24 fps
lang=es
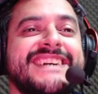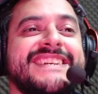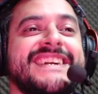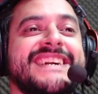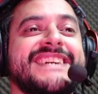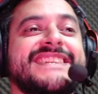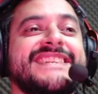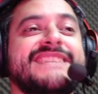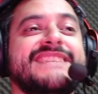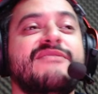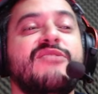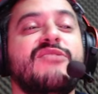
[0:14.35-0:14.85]
y
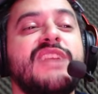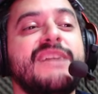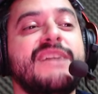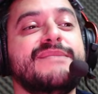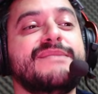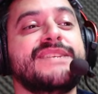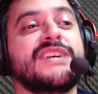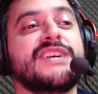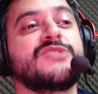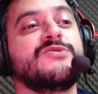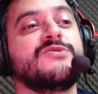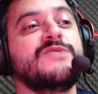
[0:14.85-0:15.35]
acá tenemos la
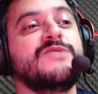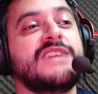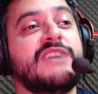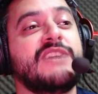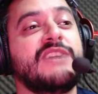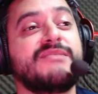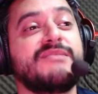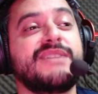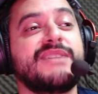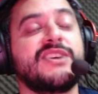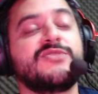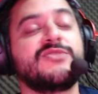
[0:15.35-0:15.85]
miniatura,
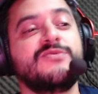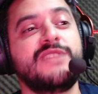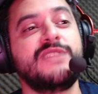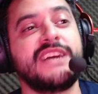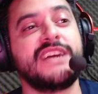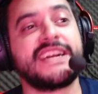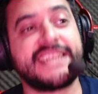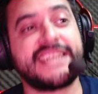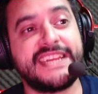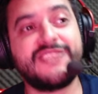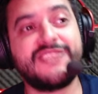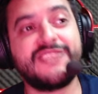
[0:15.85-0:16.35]
una
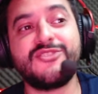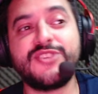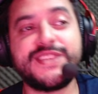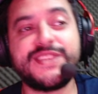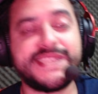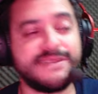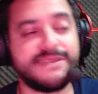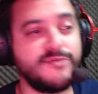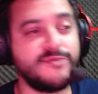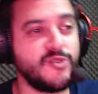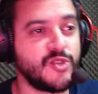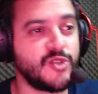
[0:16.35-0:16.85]
miniatura que no
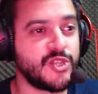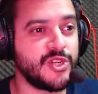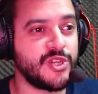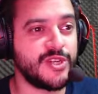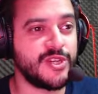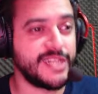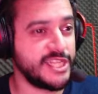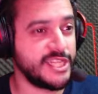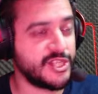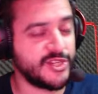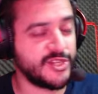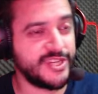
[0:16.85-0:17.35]
dice mucho.
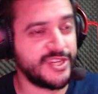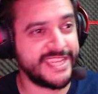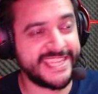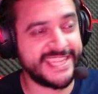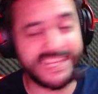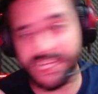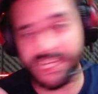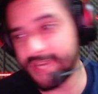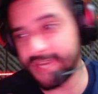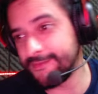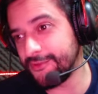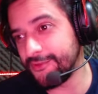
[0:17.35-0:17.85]
De hecho, en
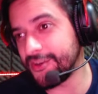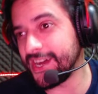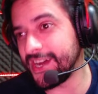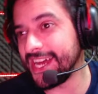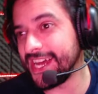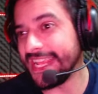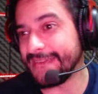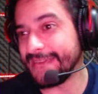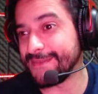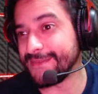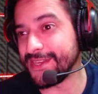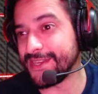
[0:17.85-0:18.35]
esta
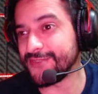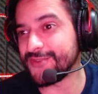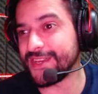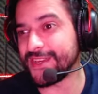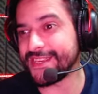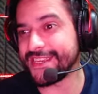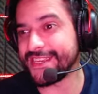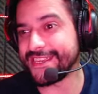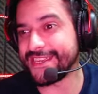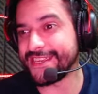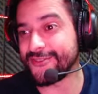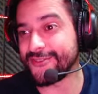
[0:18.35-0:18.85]
época las miniaturas
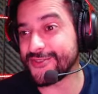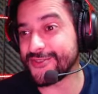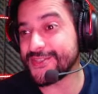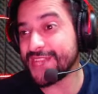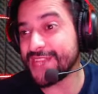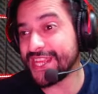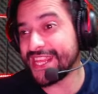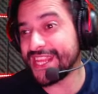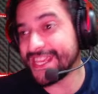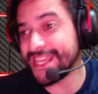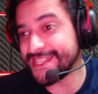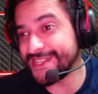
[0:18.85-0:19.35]
de Dross
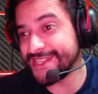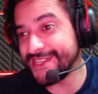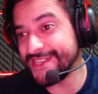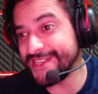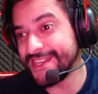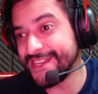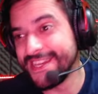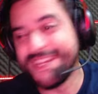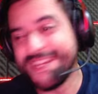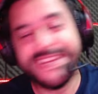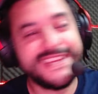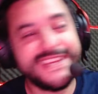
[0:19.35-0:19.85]
eran así.
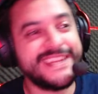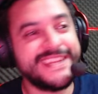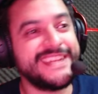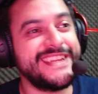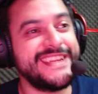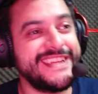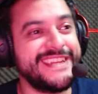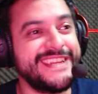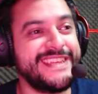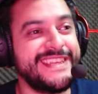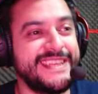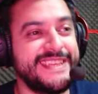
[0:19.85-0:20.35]

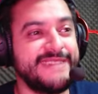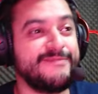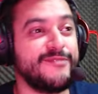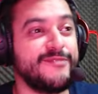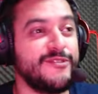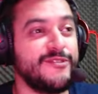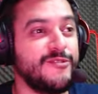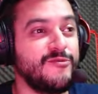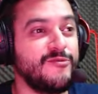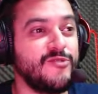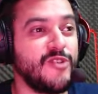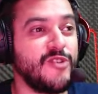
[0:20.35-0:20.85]
Y,
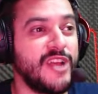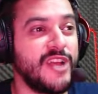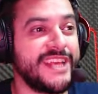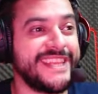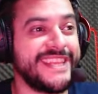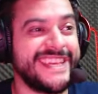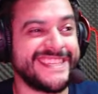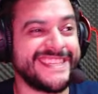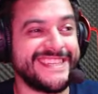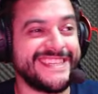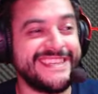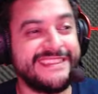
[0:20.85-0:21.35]
tipo, uno
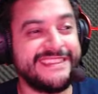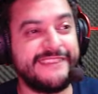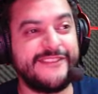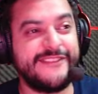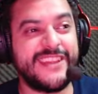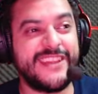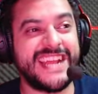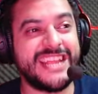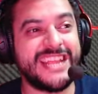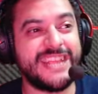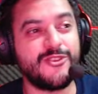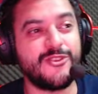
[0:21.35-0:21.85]
las
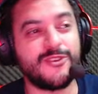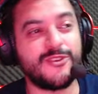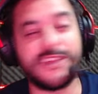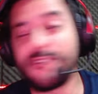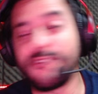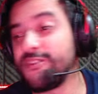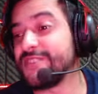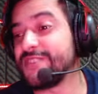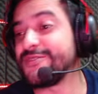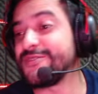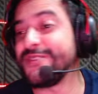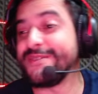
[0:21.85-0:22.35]
identifica al toque,
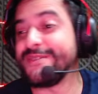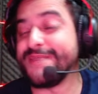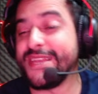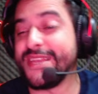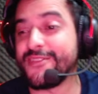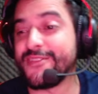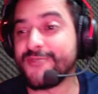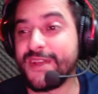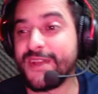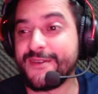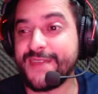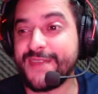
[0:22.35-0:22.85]
cuáles son las
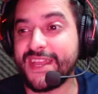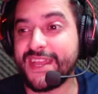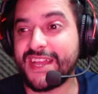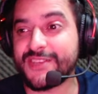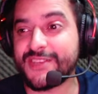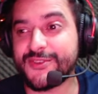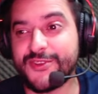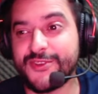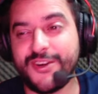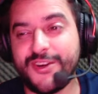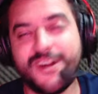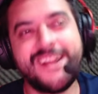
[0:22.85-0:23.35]
miniaturas viejas
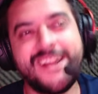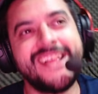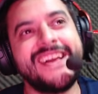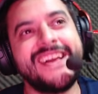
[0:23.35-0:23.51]
o no.